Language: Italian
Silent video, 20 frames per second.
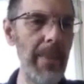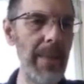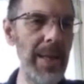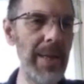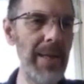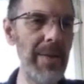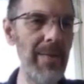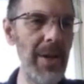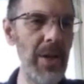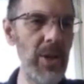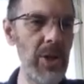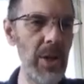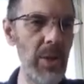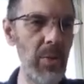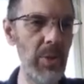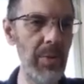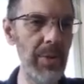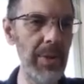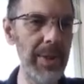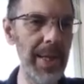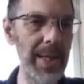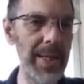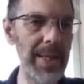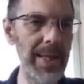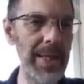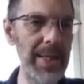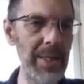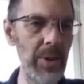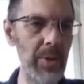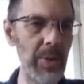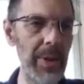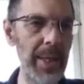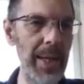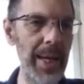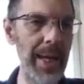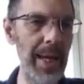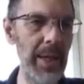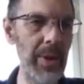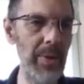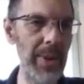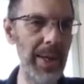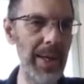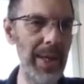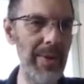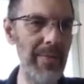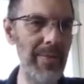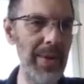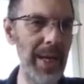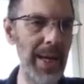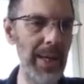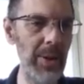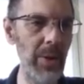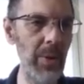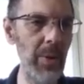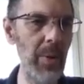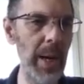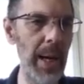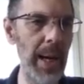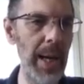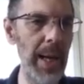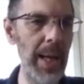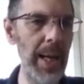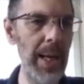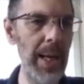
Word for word: mentre invece il nuovo thread che è stato creato ed avviato qua